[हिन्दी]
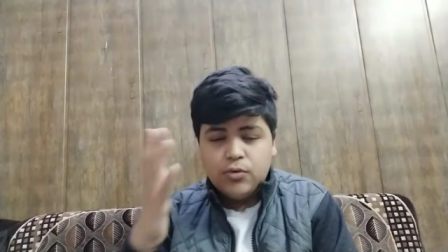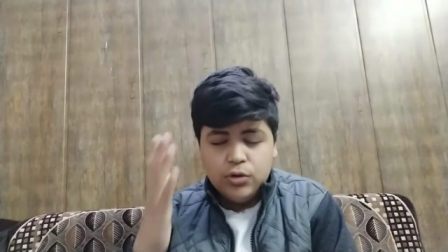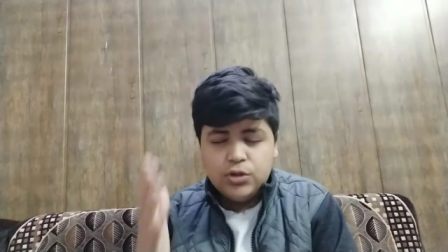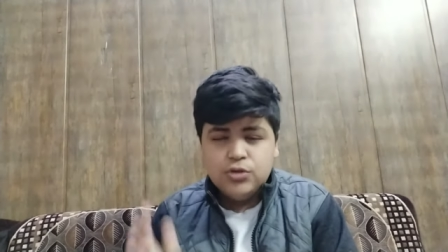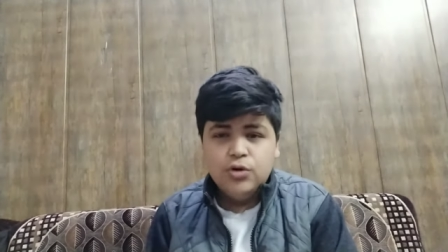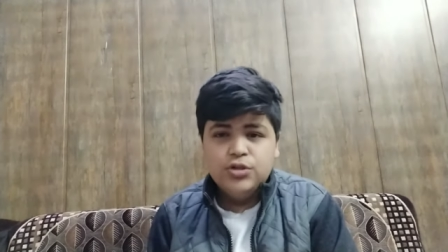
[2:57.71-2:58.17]

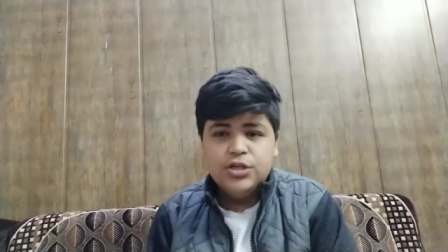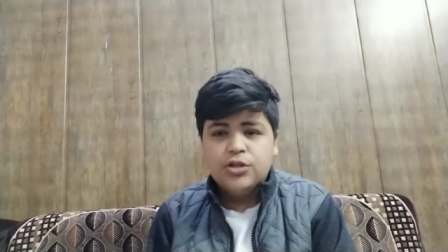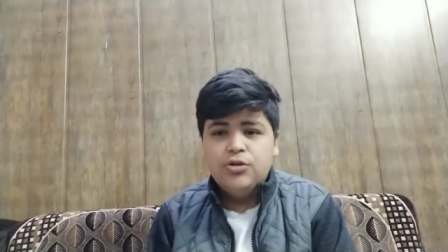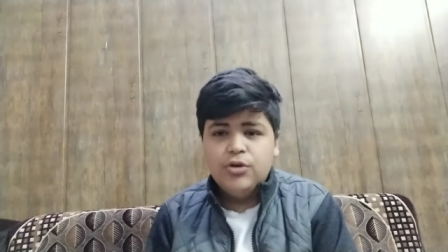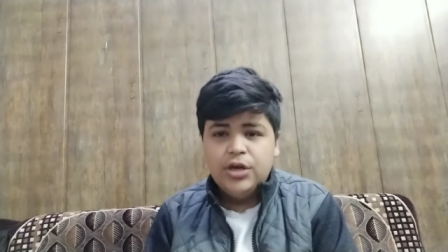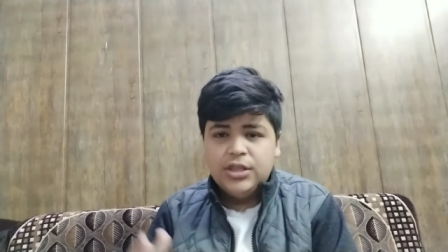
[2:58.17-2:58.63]
खुद सोच
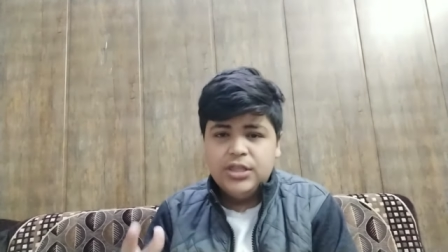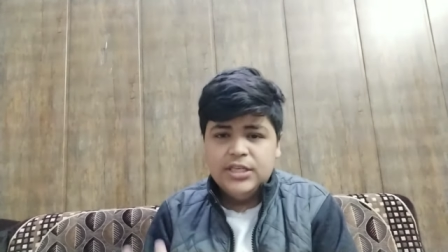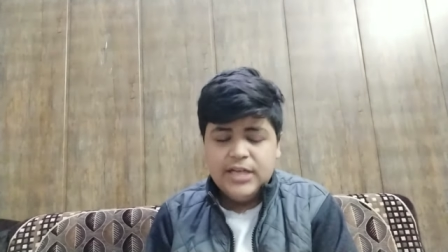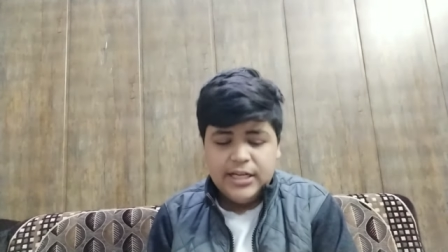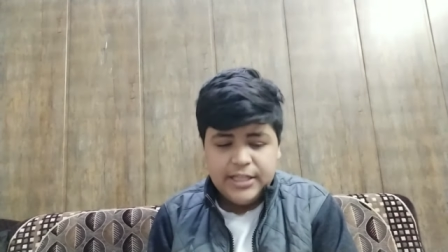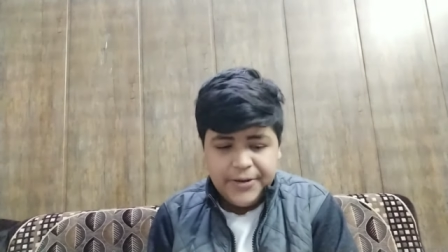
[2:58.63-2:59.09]
सकते हो
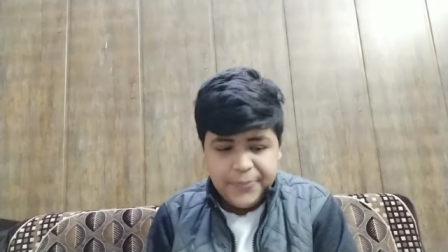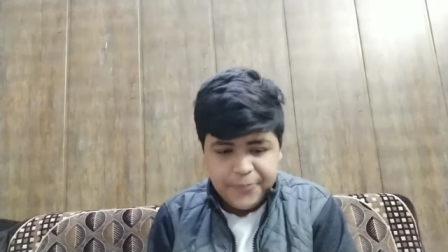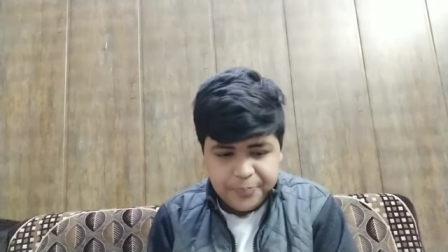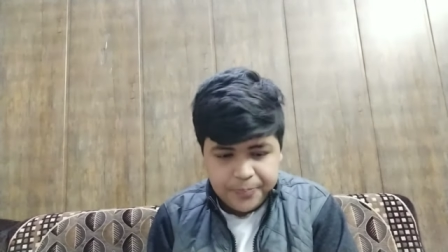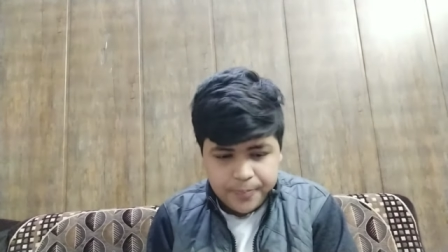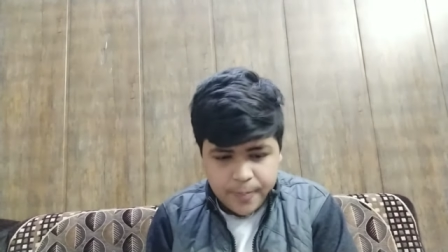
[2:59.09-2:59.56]
कितने ज़्यादा
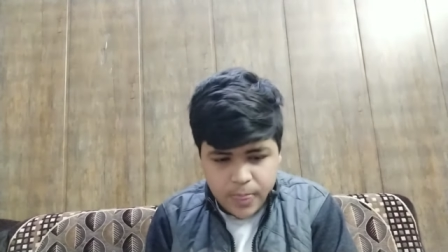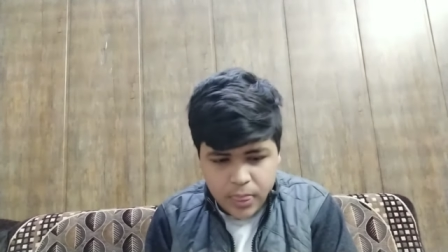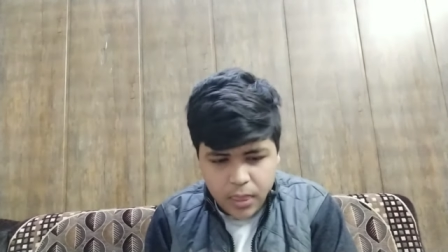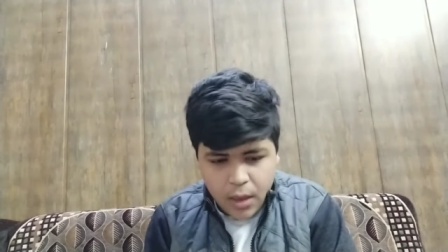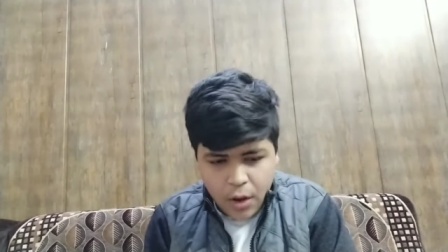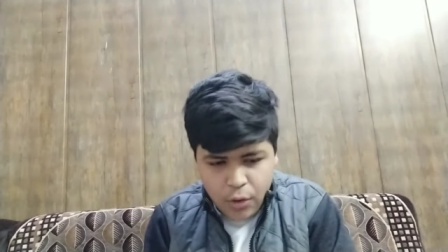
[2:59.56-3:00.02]
है
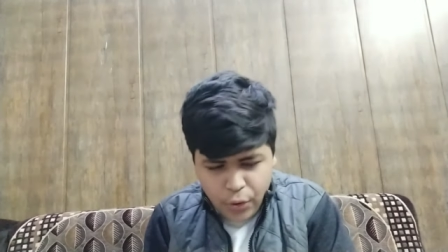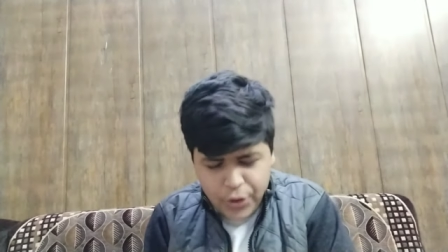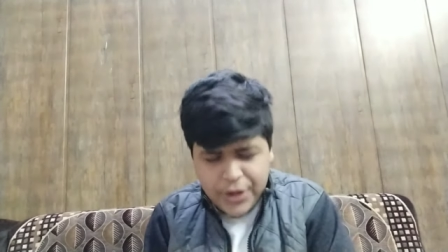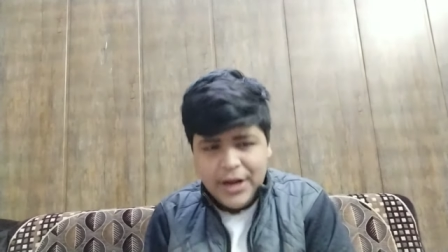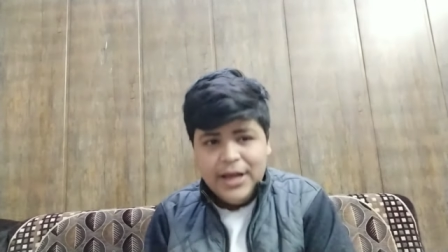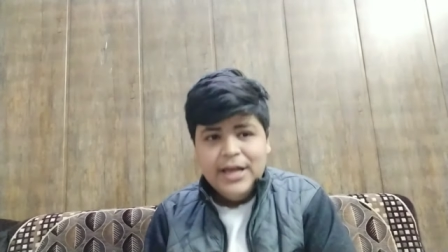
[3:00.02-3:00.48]

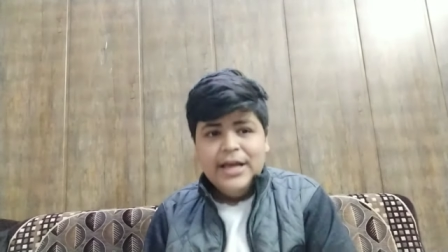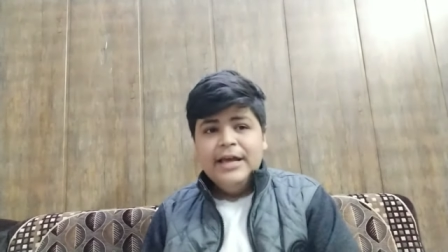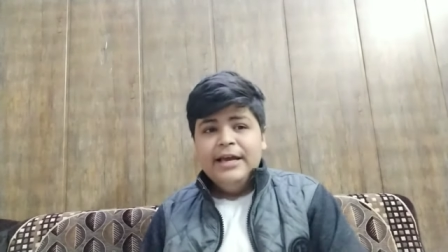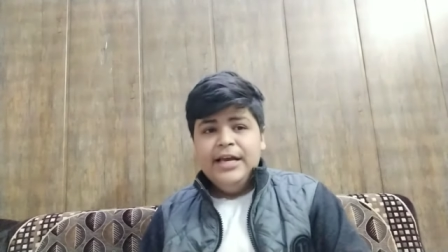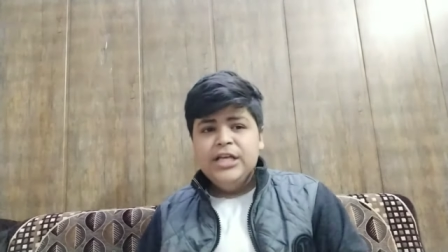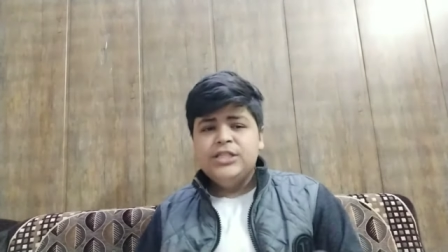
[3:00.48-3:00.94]
और
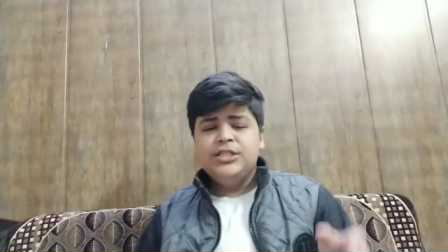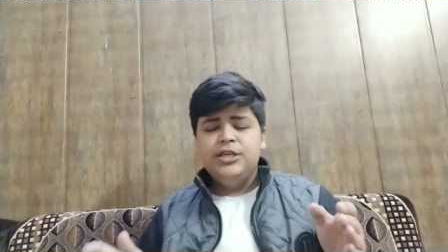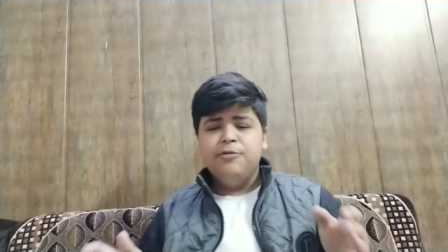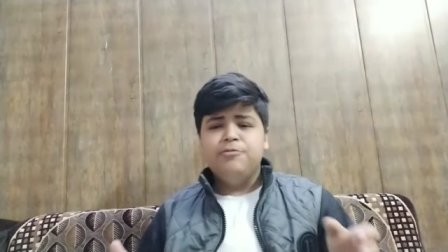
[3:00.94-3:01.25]
इस